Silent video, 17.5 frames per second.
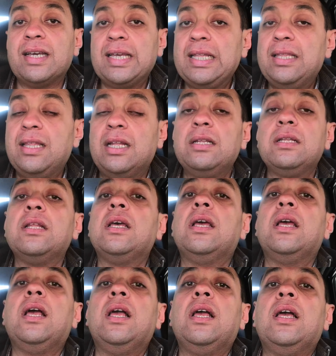جدا
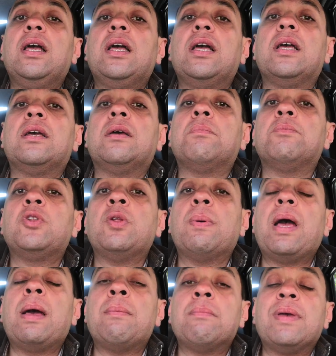آه،
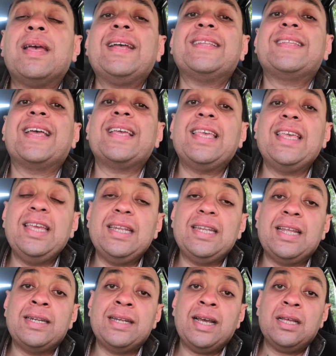بنبقى محتاجين
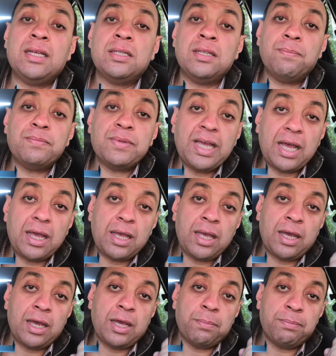ان احنا نبدا
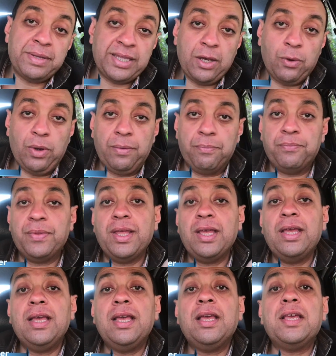آه، بدواء
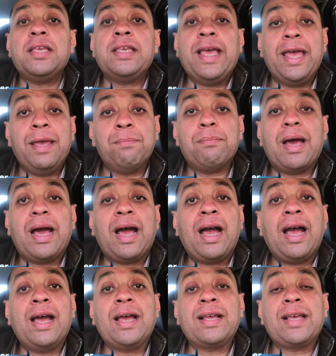يا اما
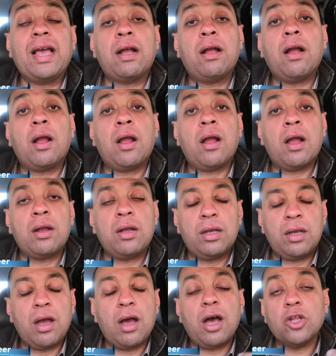
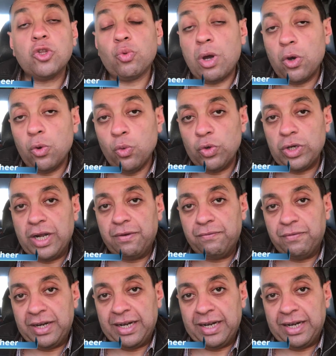كخطوه اولى في